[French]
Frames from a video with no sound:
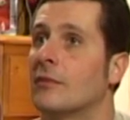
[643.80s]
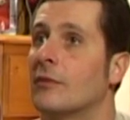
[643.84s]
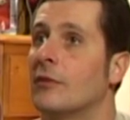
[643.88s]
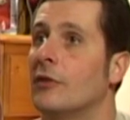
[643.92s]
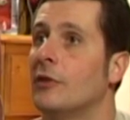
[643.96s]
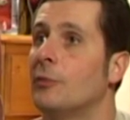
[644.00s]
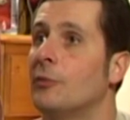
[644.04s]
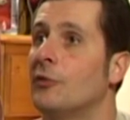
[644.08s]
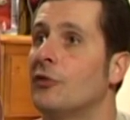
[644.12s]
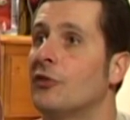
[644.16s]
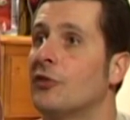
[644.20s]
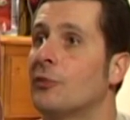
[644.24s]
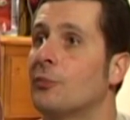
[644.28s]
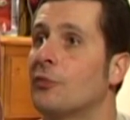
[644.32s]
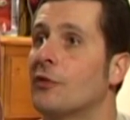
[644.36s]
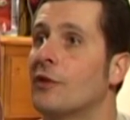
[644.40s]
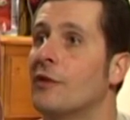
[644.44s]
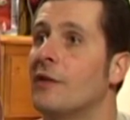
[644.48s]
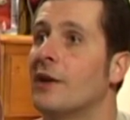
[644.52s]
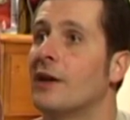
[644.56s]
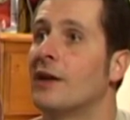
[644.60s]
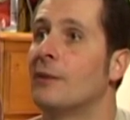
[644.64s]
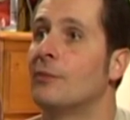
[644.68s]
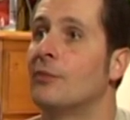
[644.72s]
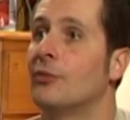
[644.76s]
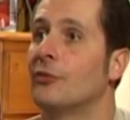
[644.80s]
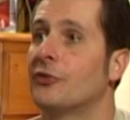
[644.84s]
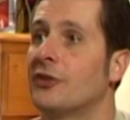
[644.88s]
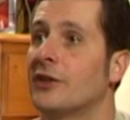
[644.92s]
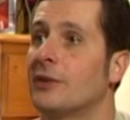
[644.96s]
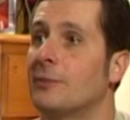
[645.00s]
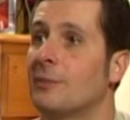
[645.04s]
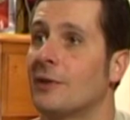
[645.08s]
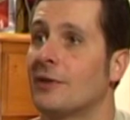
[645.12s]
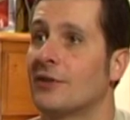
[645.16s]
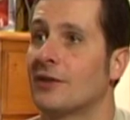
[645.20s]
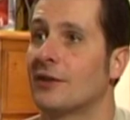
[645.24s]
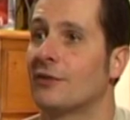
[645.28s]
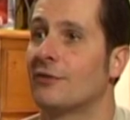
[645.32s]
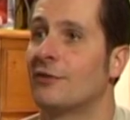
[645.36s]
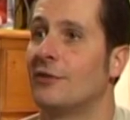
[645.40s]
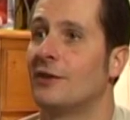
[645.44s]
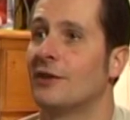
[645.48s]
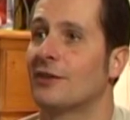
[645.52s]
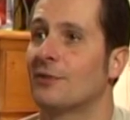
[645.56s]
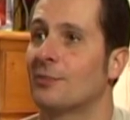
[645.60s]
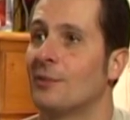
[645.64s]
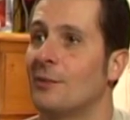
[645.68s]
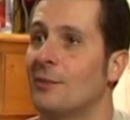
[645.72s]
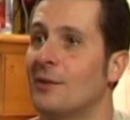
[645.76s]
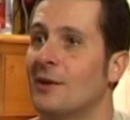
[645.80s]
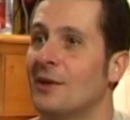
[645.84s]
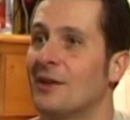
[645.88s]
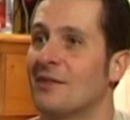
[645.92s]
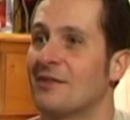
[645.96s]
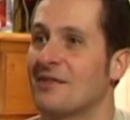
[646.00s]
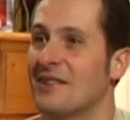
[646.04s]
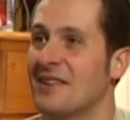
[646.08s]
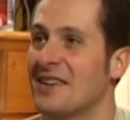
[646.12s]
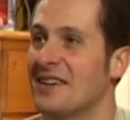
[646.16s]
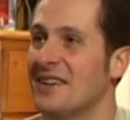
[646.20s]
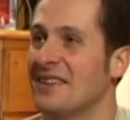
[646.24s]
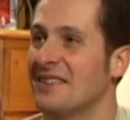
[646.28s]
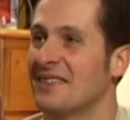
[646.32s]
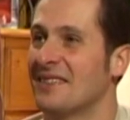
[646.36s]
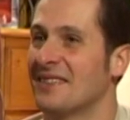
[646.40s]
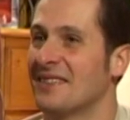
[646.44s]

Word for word: Et puis, s'ils pouvaient avoir la bonté de passer devant à ce moment-là, voilà,